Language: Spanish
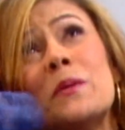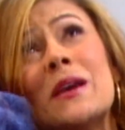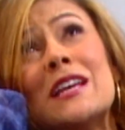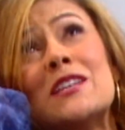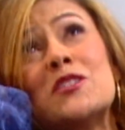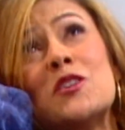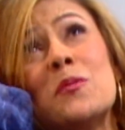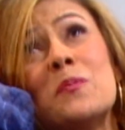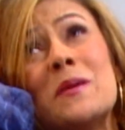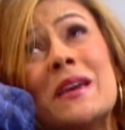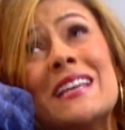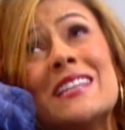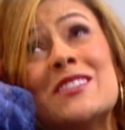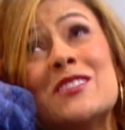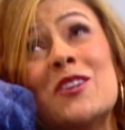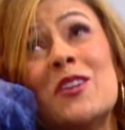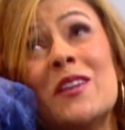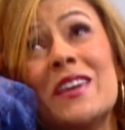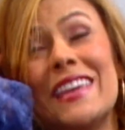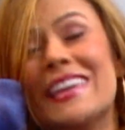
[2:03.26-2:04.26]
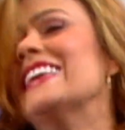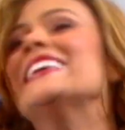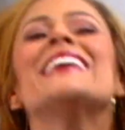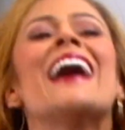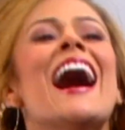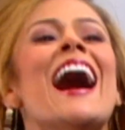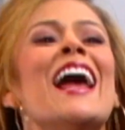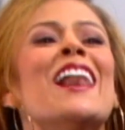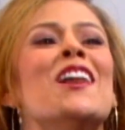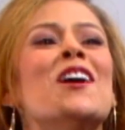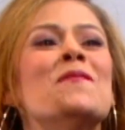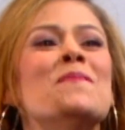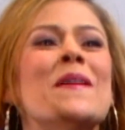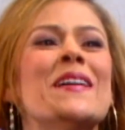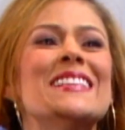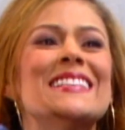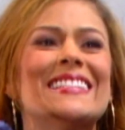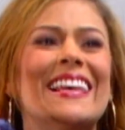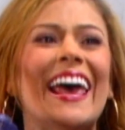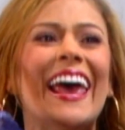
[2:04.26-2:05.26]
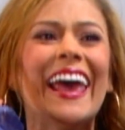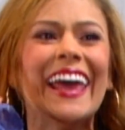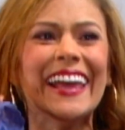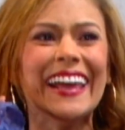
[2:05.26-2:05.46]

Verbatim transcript: pienso, pienso y ya lo pensé.